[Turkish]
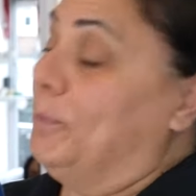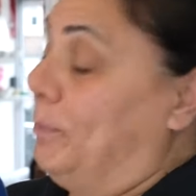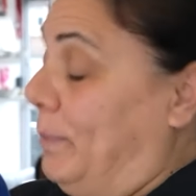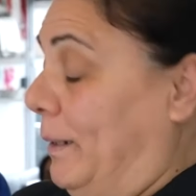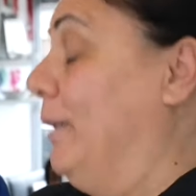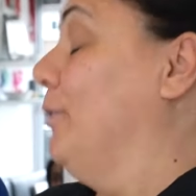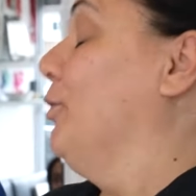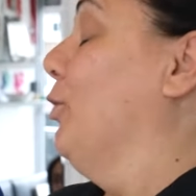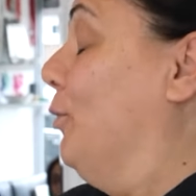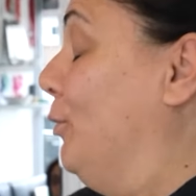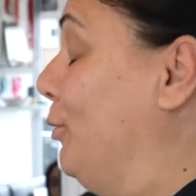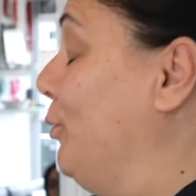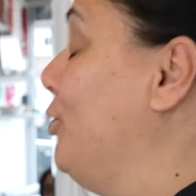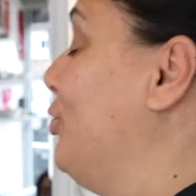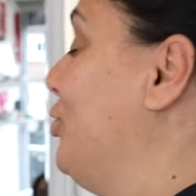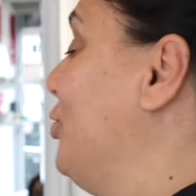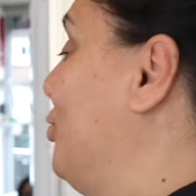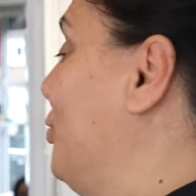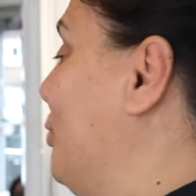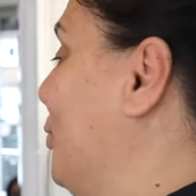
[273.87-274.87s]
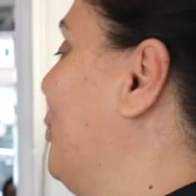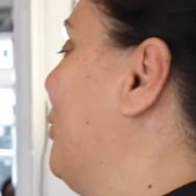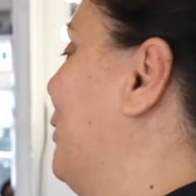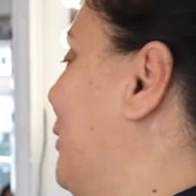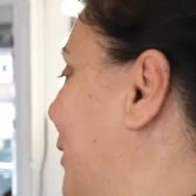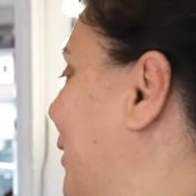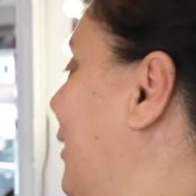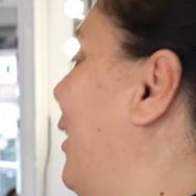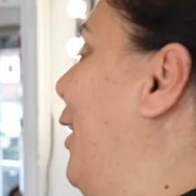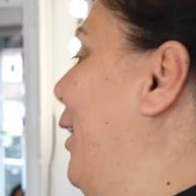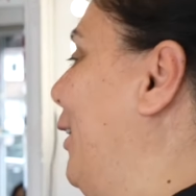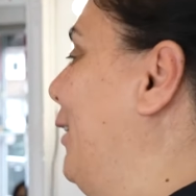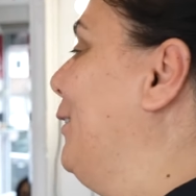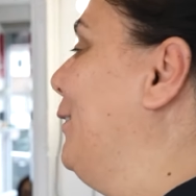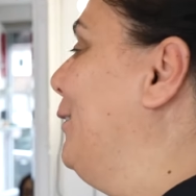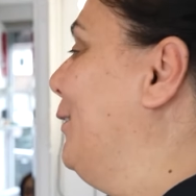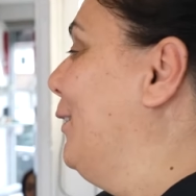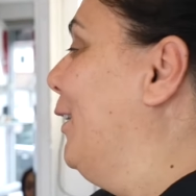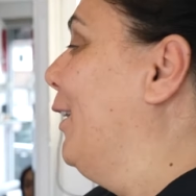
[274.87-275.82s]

Ben onun için çok e, hali e,